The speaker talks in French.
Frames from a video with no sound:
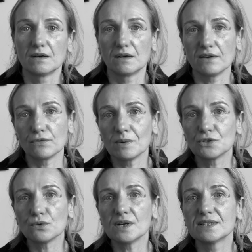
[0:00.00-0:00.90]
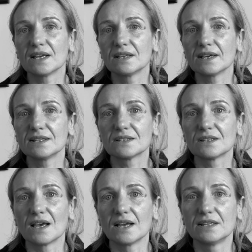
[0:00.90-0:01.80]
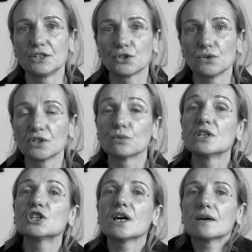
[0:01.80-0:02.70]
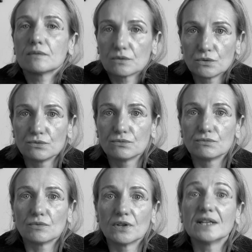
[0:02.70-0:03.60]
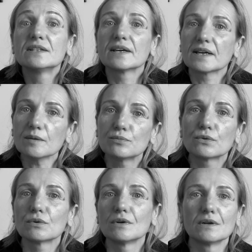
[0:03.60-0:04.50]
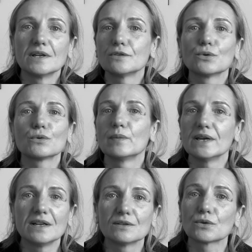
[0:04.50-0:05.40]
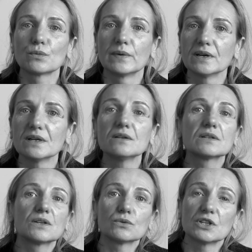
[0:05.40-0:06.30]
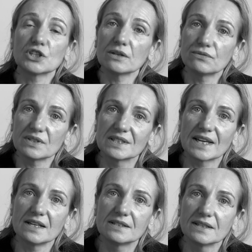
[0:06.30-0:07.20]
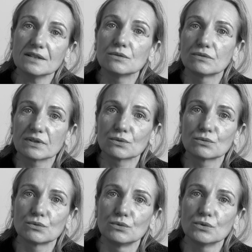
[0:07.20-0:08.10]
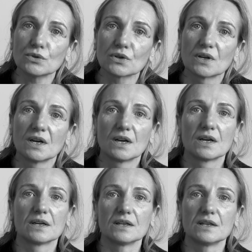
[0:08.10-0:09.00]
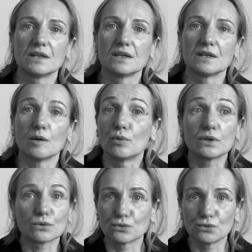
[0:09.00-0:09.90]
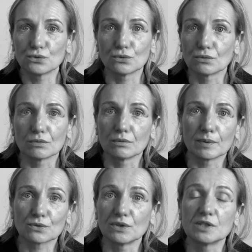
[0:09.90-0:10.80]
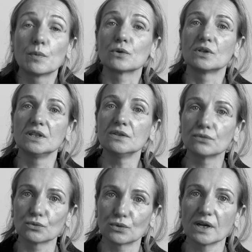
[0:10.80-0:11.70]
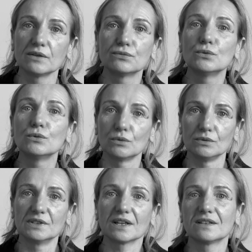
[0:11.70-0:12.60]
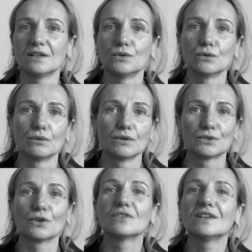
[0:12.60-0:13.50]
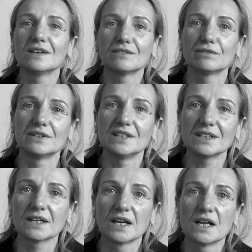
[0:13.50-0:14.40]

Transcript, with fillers: La formation, elle s'adresse à des gens qui ont déjà un intérêt pour la nature humaine, l'être humain, qui ont déjà une physicalité d'une façon ou d'une autre. Et elle peut être juste euh, parce qu'on est sportif, en tout cas, il faut une certaine euh, santé physique.